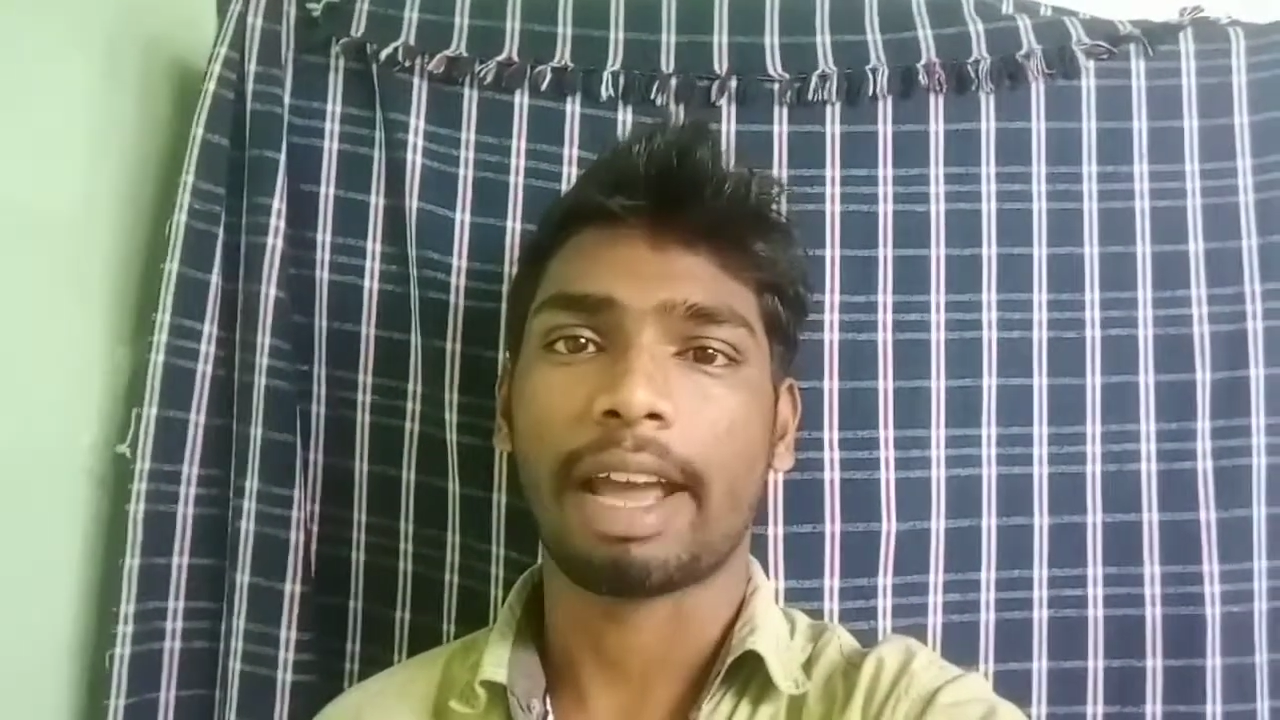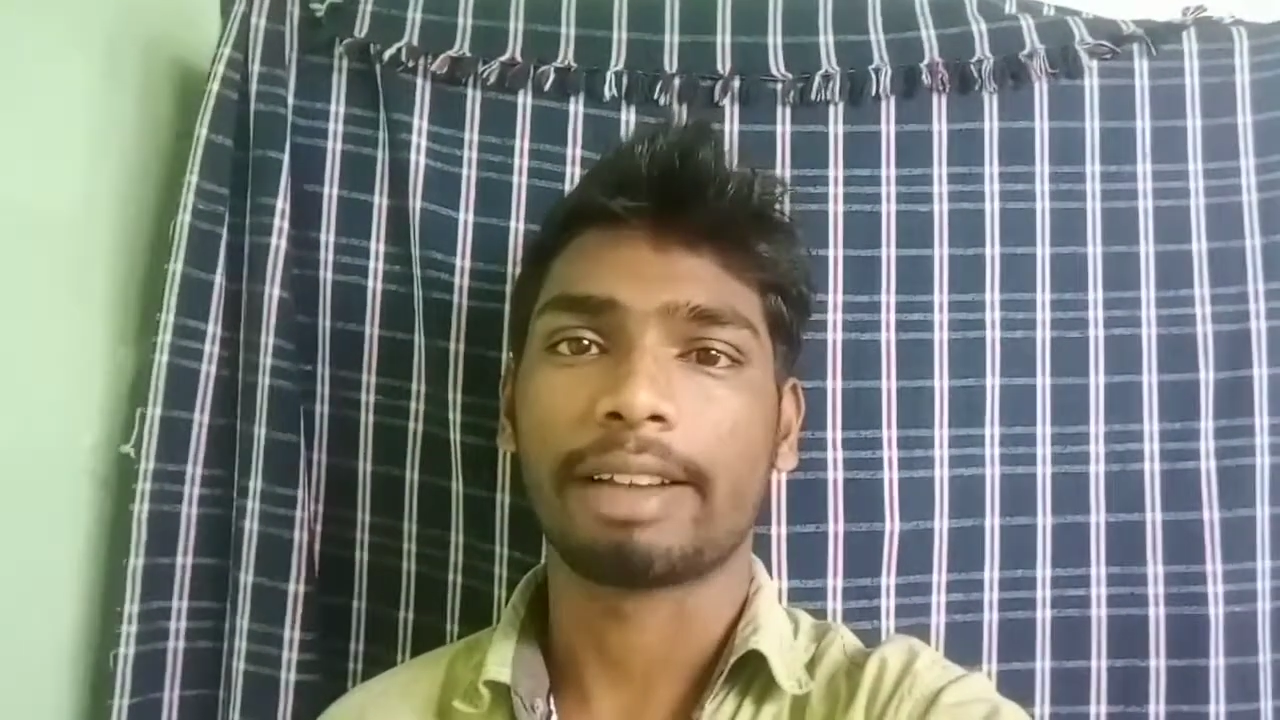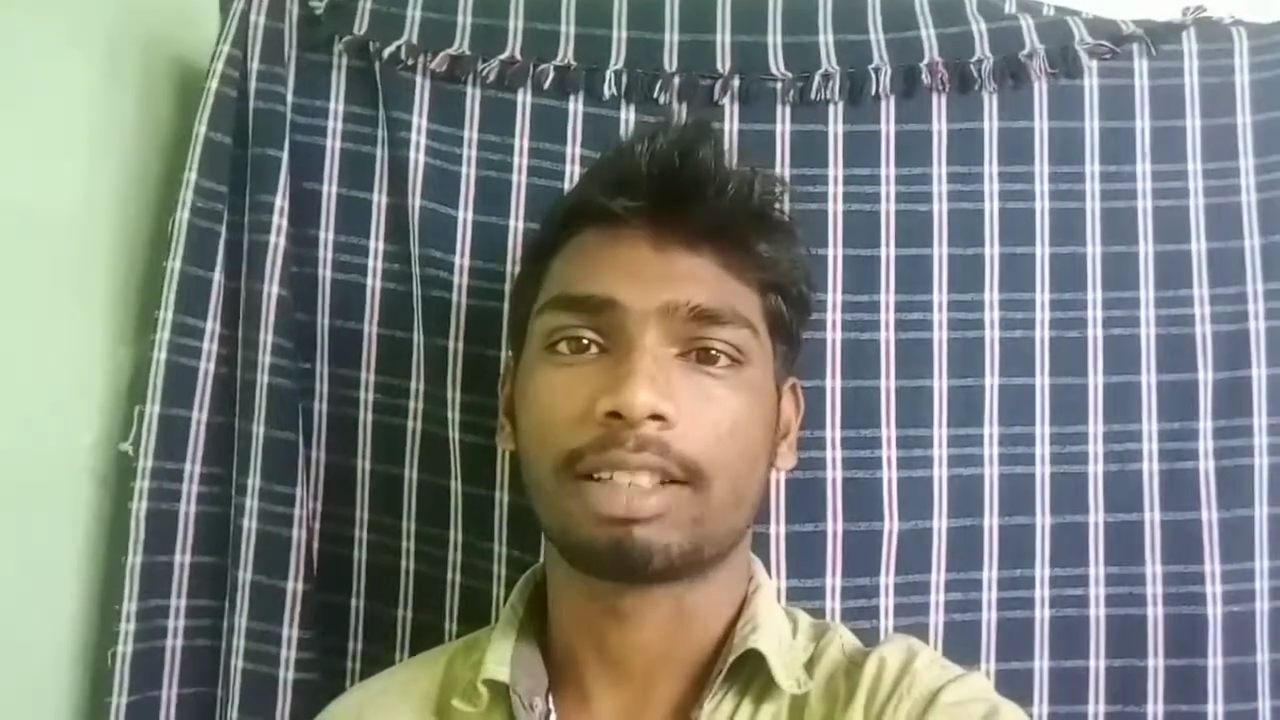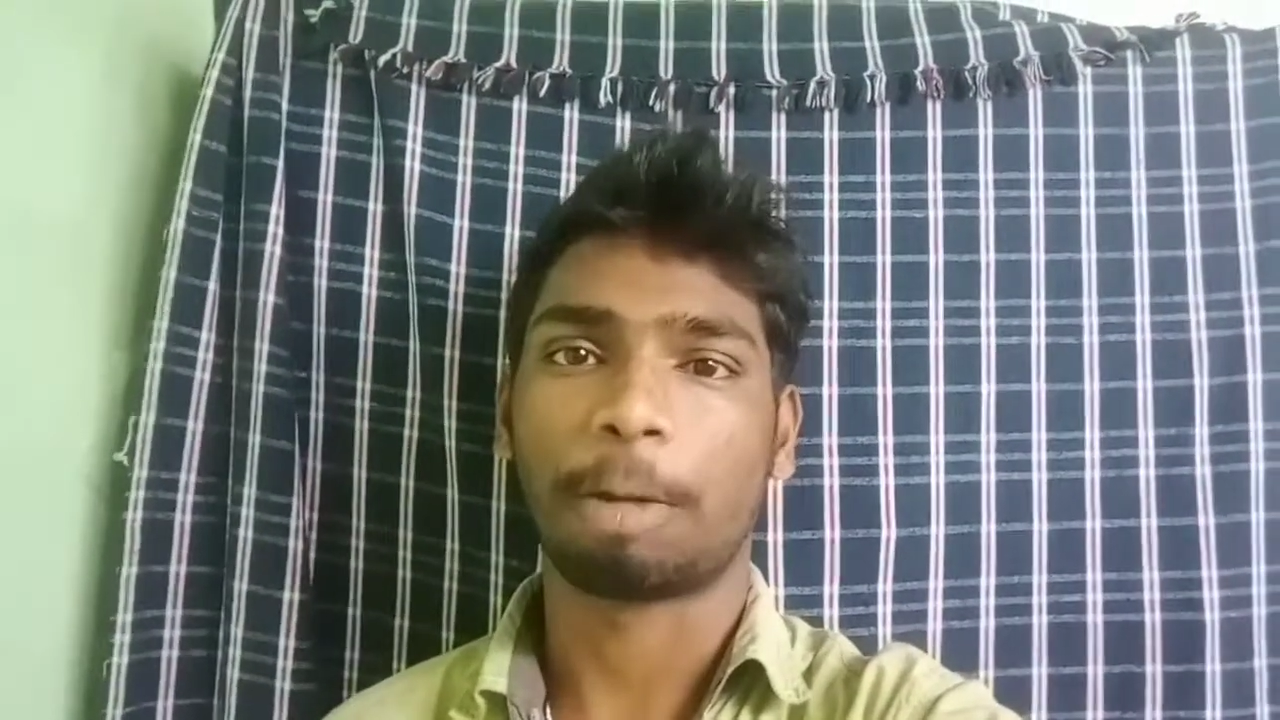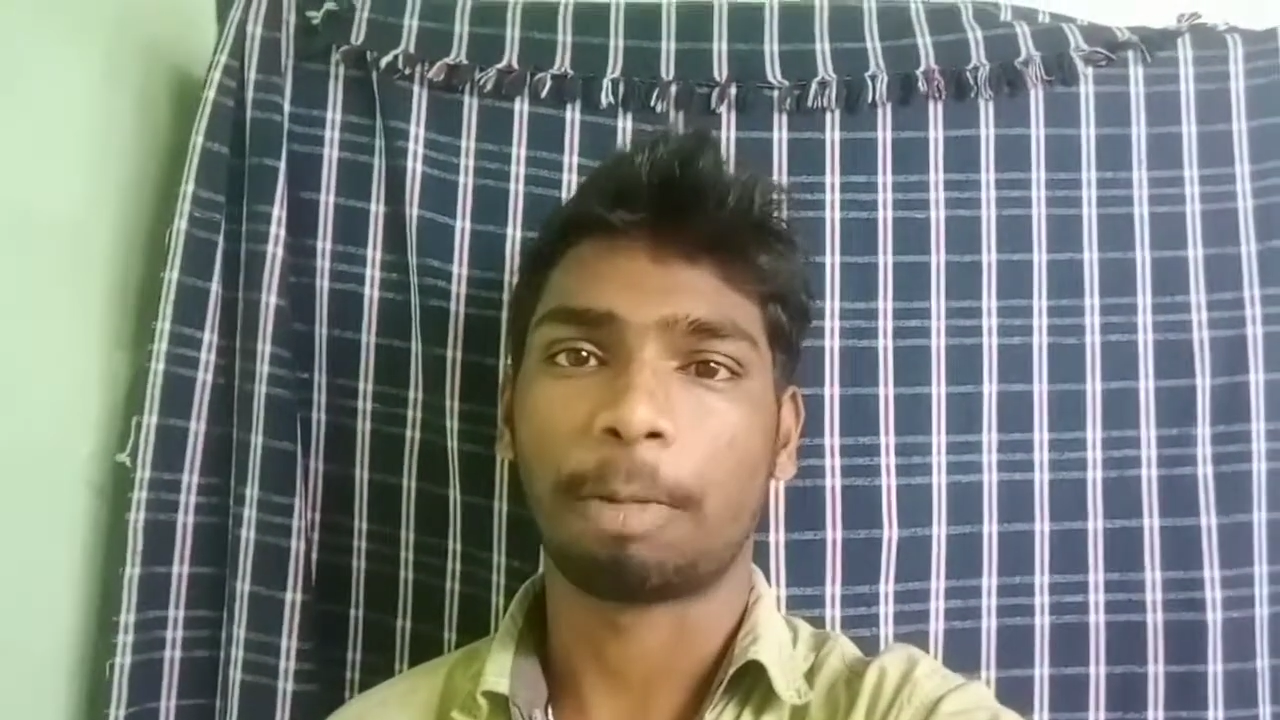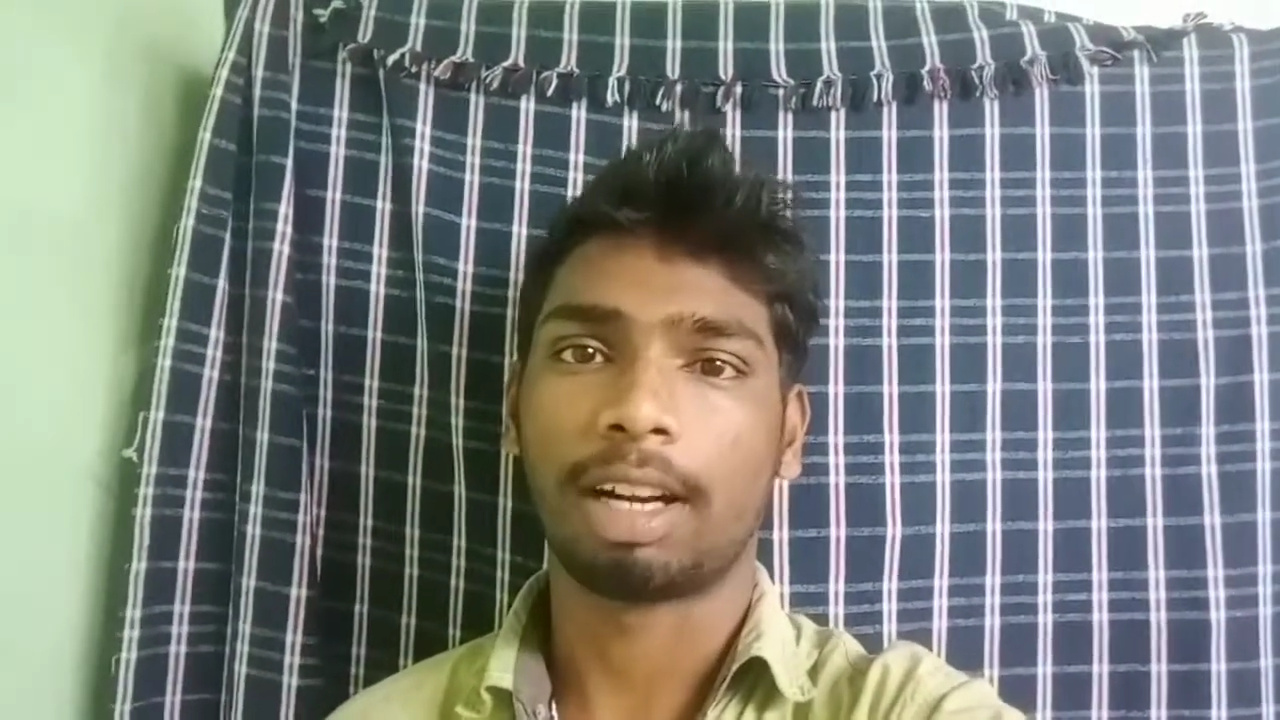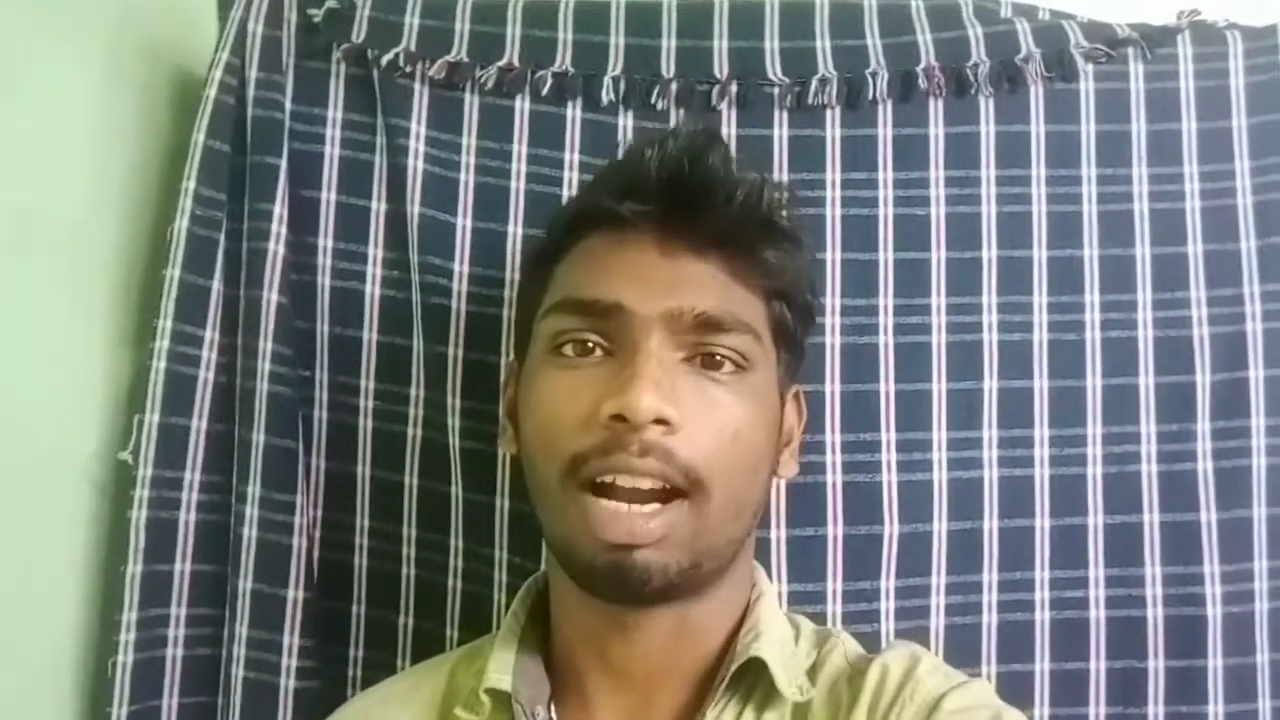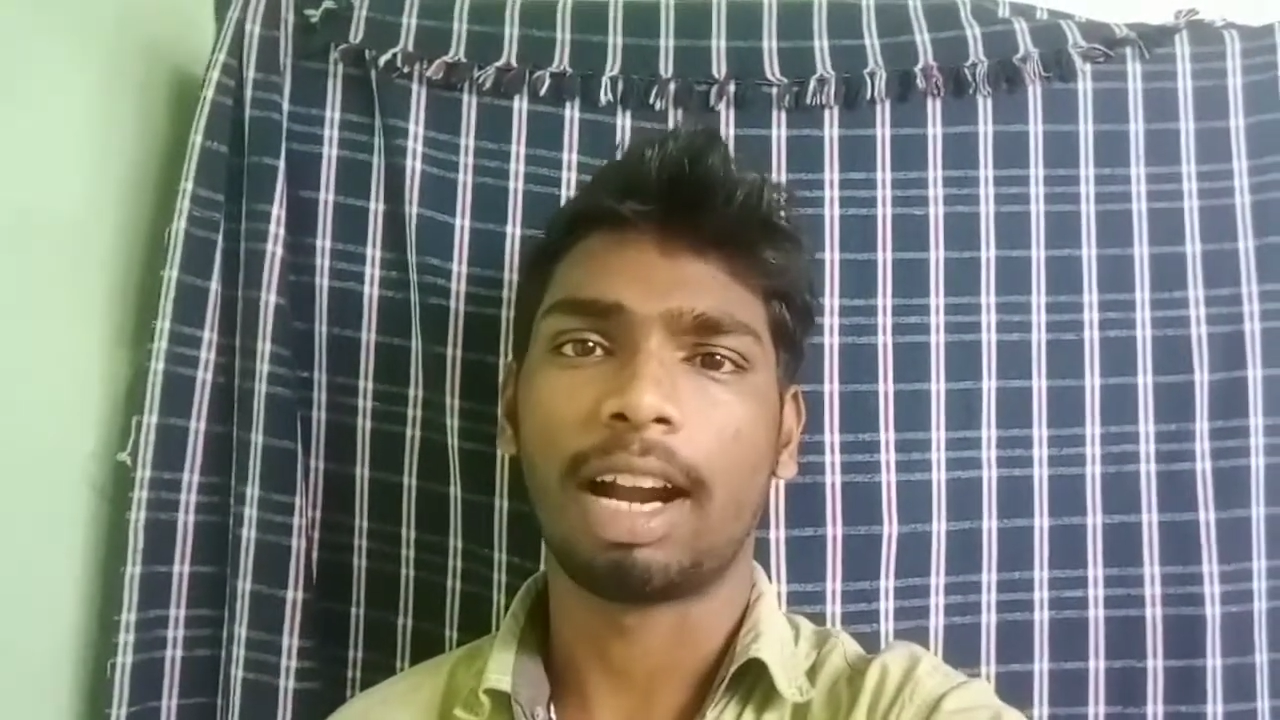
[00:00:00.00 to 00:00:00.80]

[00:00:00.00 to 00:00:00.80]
ట్యాక్స్ అనమాట